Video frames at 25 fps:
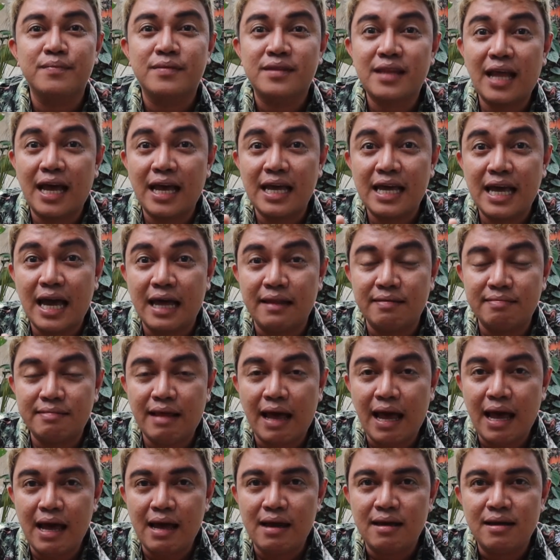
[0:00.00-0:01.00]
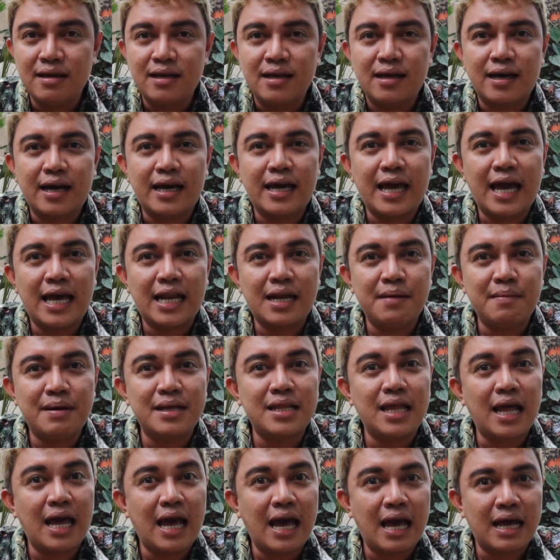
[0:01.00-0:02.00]
naihanda kaya
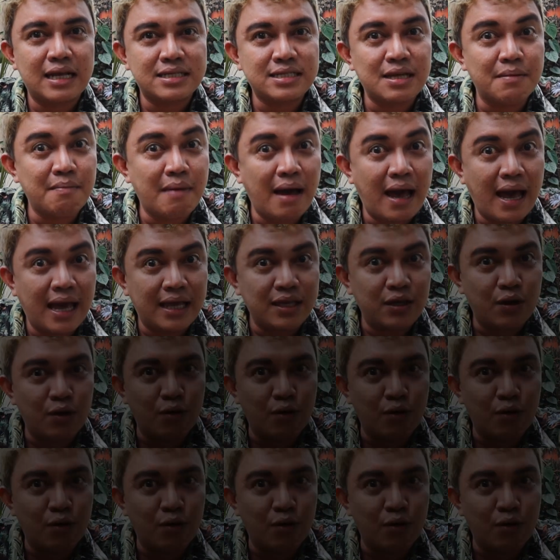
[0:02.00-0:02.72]
naman uh, samahan